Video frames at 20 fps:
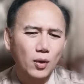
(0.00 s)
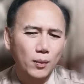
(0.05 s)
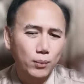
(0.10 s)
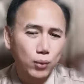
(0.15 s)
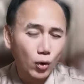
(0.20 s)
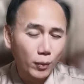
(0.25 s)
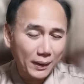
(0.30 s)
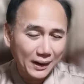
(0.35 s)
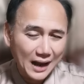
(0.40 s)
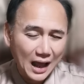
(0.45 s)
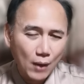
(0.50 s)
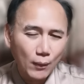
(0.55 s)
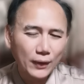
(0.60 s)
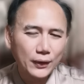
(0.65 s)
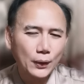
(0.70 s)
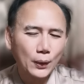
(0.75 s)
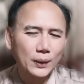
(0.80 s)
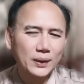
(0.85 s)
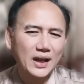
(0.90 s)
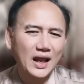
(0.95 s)
ผมพูดไปแล้วว่า
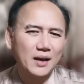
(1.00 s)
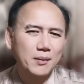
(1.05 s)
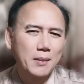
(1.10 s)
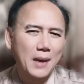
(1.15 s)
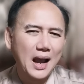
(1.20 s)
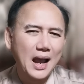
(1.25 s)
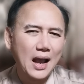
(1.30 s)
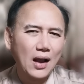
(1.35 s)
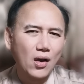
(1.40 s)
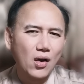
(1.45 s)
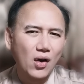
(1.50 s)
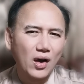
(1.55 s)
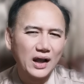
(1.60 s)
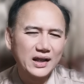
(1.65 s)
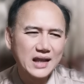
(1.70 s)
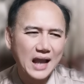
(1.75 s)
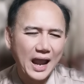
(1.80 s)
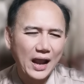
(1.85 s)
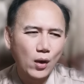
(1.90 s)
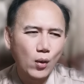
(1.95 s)
โดดเด่นมากขอข
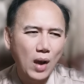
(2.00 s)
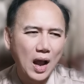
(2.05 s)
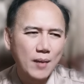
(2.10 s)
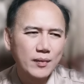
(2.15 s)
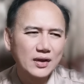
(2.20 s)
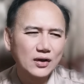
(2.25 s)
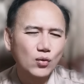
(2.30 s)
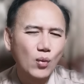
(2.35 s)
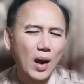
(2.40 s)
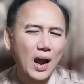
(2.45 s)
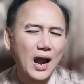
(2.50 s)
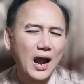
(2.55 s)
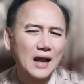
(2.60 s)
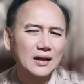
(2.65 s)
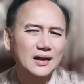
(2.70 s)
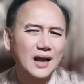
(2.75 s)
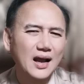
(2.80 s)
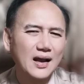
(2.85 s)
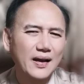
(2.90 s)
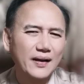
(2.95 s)
ยายความอีกว่า
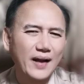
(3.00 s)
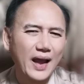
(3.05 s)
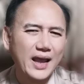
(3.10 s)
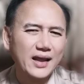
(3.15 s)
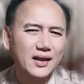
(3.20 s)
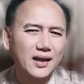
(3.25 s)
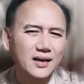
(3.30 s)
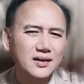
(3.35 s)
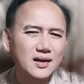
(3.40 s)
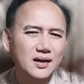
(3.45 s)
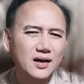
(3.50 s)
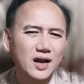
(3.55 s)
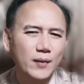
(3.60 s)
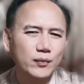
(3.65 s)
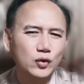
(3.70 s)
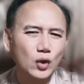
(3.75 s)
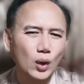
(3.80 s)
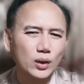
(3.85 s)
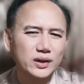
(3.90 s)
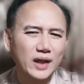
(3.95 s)
ถ้าใครคิดจะเริ่ม
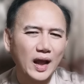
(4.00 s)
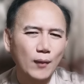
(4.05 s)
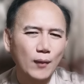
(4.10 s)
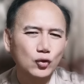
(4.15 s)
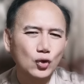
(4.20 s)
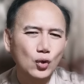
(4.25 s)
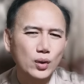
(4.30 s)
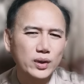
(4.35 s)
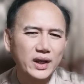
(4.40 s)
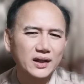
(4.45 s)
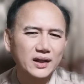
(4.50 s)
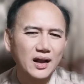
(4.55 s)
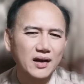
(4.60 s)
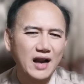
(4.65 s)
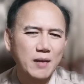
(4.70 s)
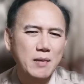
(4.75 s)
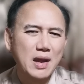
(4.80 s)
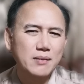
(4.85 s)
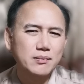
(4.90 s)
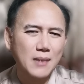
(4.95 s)
ต้นทำธุรกิจอะไร
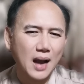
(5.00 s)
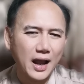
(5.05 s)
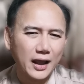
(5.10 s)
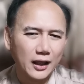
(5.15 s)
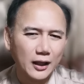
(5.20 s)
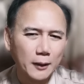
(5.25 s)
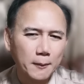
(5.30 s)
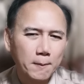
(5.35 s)
ใหม่